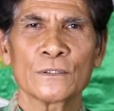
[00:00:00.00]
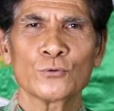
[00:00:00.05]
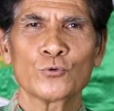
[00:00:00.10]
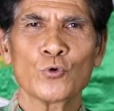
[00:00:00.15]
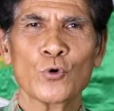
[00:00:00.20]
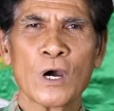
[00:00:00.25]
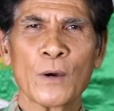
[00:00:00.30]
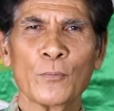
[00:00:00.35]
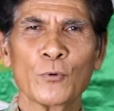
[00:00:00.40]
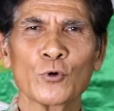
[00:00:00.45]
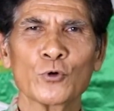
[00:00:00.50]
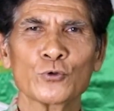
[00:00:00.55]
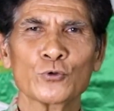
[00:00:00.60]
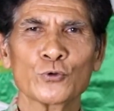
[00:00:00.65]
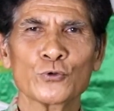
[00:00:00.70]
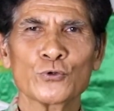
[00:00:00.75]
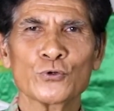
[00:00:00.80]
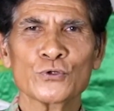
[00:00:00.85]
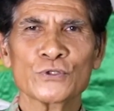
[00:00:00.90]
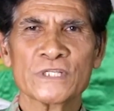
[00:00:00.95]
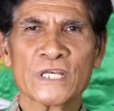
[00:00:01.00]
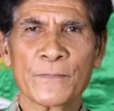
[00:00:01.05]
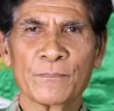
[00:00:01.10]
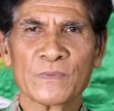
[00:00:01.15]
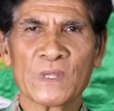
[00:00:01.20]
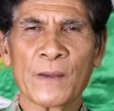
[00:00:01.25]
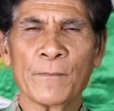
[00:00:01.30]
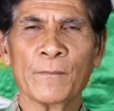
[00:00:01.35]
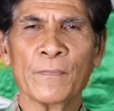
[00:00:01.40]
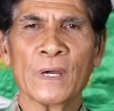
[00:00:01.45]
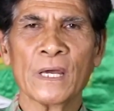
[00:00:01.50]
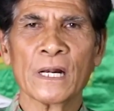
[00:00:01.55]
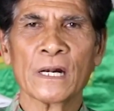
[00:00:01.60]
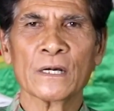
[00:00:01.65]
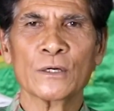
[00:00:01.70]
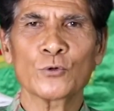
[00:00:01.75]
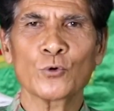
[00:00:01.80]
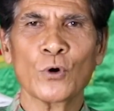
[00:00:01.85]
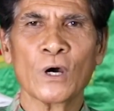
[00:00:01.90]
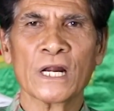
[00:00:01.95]
27
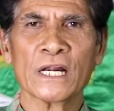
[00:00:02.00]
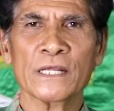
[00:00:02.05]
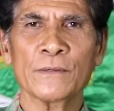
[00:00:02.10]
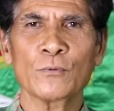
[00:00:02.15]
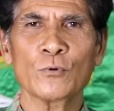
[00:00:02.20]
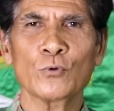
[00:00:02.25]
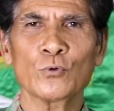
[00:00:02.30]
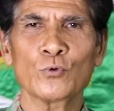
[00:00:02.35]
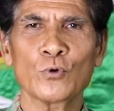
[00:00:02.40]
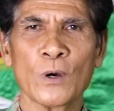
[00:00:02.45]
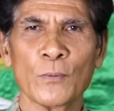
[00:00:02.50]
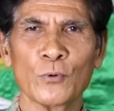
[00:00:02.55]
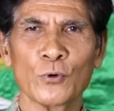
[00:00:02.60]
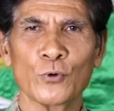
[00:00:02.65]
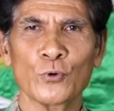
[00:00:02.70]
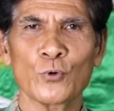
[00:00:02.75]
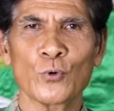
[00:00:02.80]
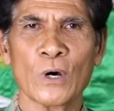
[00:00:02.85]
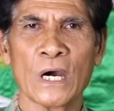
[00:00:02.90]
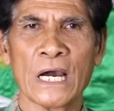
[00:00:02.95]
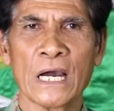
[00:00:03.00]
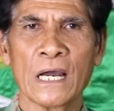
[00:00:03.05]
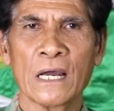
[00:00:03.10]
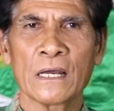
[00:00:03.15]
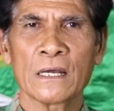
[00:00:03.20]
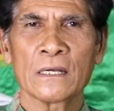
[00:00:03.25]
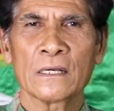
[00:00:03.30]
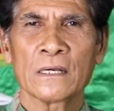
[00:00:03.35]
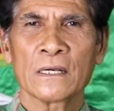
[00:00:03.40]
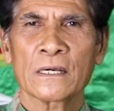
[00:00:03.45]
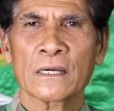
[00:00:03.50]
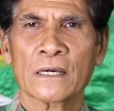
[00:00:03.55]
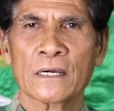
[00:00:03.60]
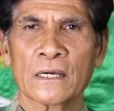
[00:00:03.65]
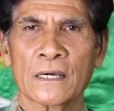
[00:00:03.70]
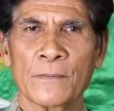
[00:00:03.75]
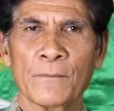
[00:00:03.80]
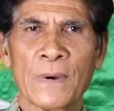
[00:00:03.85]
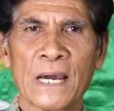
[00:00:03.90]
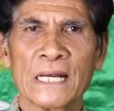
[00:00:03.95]
September
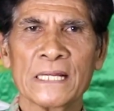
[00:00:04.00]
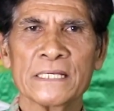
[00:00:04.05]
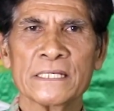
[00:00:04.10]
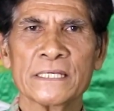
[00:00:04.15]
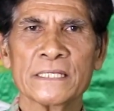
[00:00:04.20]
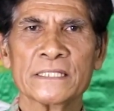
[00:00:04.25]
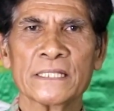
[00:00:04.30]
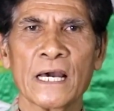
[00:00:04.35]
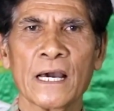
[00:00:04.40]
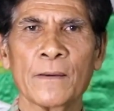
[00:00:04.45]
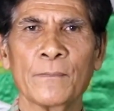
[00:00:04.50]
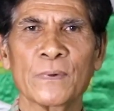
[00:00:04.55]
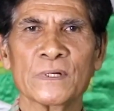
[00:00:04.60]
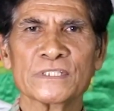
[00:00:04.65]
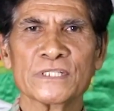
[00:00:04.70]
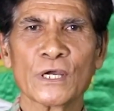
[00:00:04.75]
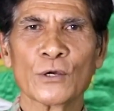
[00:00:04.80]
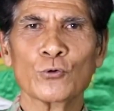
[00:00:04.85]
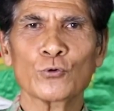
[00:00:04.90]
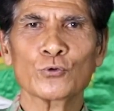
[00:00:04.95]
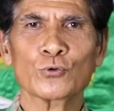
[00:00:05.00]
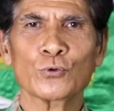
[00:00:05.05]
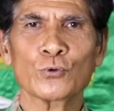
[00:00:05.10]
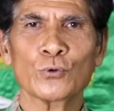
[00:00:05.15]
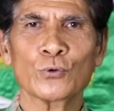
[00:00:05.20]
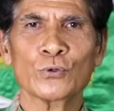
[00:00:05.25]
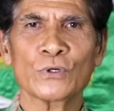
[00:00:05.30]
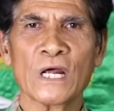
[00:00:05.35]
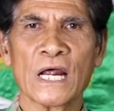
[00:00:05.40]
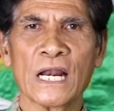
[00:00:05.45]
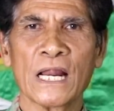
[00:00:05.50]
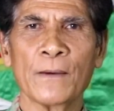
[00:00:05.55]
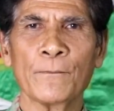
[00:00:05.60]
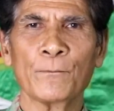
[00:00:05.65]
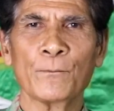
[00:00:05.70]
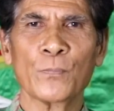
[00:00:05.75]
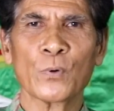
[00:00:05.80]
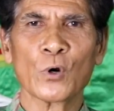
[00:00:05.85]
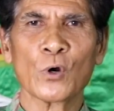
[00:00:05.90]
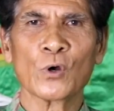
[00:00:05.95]
2022 kembali kita bersekutu
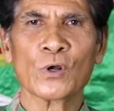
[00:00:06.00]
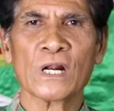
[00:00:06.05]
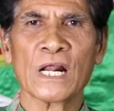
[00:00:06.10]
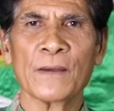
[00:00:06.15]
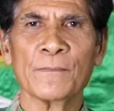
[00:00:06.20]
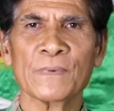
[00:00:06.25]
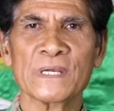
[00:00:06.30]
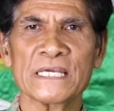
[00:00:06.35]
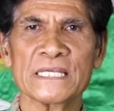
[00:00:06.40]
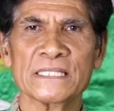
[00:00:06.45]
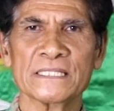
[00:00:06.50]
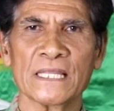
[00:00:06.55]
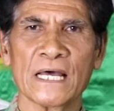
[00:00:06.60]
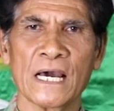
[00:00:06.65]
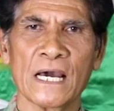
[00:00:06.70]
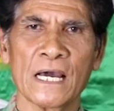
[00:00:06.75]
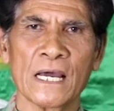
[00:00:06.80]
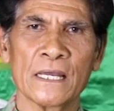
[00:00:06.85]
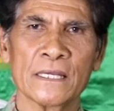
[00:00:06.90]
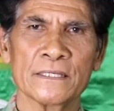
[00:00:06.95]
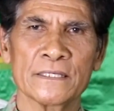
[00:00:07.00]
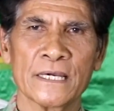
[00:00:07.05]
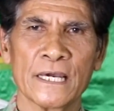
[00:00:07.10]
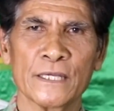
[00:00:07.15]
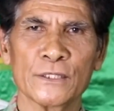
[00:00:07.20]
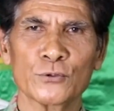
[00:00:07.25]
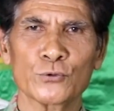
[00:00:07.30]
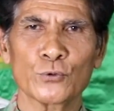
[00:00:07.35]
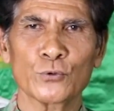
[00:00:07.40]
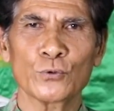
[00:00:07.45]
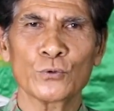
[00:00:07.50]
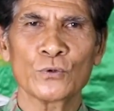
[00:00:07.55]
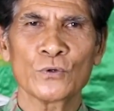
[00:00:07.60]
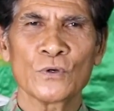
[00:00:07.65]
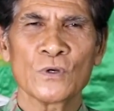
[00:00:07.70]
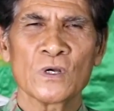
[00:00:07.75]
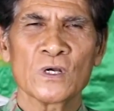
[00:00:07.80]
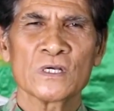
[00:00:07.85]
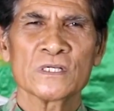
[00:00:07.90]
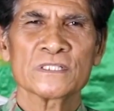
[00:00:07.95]
dalam program kita
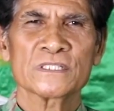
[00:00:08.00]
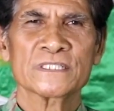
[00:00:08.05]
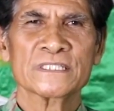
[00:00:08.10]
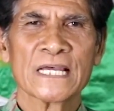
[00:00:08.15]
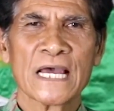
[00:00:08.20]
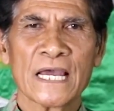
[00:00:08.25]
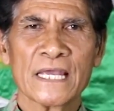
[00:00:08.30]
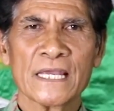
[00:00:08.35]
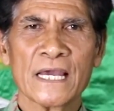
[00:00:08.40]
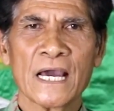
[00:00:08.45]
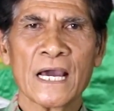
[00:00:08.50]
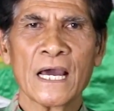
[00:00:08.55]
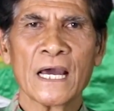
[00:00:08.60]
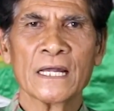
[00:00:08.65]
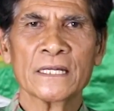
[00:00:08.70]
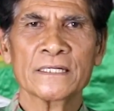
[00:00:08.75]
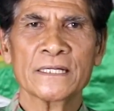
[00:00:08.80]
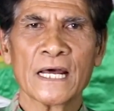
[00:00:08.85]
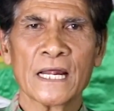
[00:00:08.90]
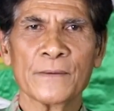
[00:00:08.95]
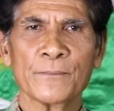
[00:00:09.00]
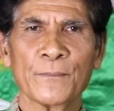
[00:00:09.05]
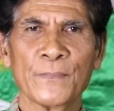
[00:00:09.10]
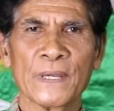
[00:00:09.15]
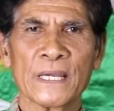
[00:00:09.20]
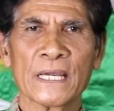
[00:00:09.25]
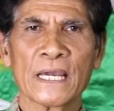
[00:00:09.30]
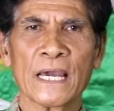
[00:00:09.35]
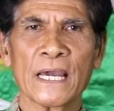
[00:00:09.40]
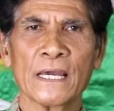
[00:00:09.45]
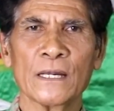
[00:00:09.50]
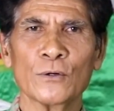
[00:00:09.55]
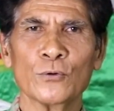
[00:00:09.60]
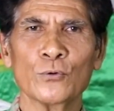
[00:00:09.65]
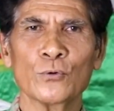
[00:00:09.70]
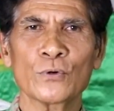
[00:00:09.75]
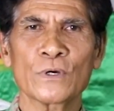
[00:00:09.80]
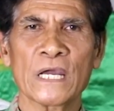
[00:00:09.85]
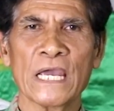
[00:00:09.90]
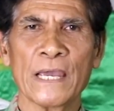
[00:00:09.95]
yaitu saya dan
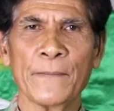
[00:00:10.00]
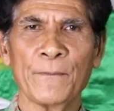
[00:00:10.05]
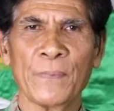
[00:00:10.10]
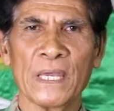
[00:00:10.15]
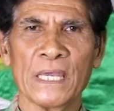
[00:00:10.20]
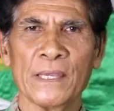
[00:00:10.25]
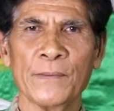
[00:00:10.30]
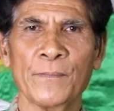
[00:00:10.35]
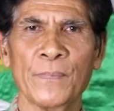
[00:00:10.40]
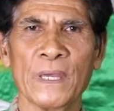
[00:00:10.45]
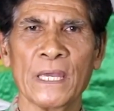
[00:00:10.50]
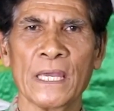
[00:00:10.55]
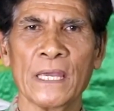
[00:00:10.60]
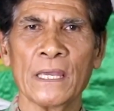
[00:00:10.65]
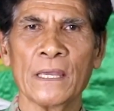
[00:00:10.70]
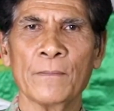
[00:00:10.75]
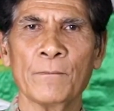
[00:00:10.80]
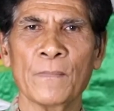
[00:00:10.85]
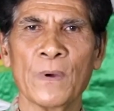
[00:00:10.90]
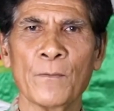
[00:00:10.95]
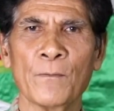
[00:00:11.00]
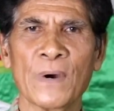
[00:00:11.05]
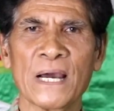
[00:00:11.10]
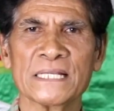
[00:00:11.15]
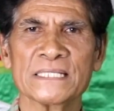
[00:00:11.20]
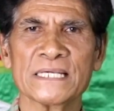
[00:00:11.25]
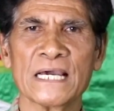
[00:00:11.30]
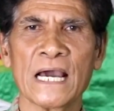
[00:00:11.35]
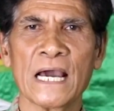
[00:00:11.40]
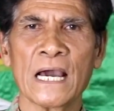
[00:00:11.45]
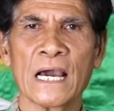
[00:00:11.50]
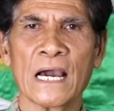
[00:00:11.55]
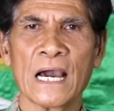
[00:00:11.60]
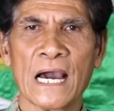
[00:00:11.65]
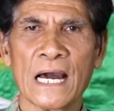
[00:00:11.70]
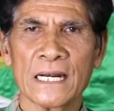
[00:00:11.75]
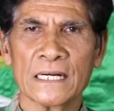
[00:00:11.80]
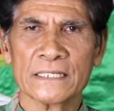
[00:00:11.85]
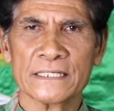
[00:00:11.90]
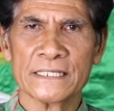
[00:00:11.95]
PKLU GPIB membaca
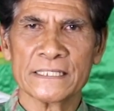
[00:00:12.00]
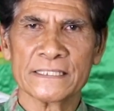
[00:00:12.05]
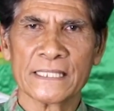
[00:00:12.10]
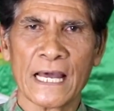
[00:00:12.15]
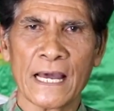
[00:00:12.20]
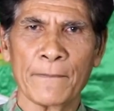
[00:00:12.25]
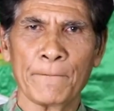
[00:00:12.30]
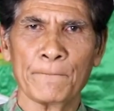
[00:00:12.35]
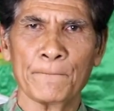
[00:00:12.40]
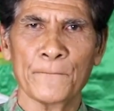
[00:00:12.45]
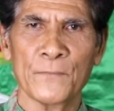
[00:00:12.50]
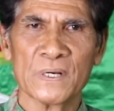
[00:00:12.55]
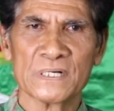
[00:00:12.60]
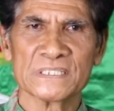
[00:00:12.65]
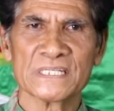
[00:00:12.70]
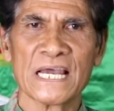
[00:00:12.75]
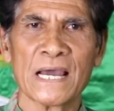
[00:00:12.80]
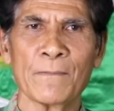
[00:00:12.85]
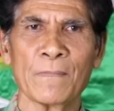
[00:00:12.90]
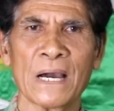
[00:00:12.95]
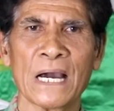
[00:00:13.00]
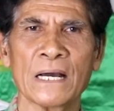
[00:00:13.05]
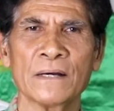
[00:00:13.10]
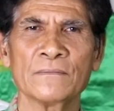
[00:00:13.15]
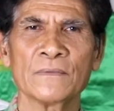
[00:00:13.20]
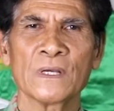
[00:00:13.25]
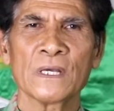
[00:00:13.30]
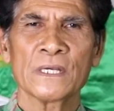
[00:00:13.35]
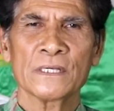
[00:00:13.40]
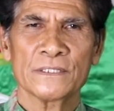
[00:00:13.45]
Alkitab bersama